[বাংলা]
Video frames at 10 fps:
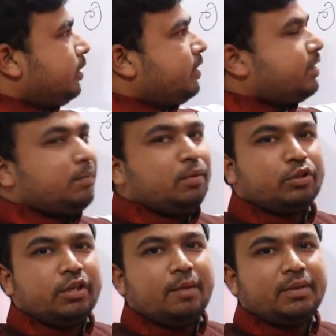দ্বিতীয়
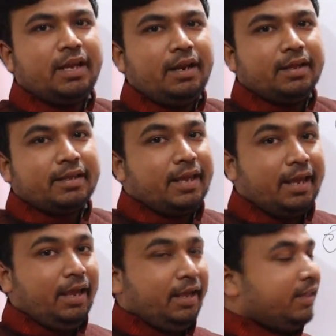বিভক্তি কি আমাদের কে
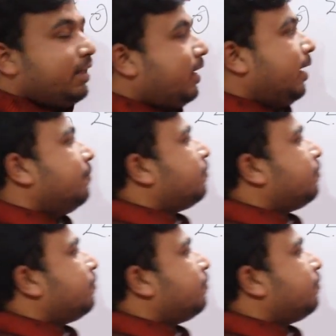রে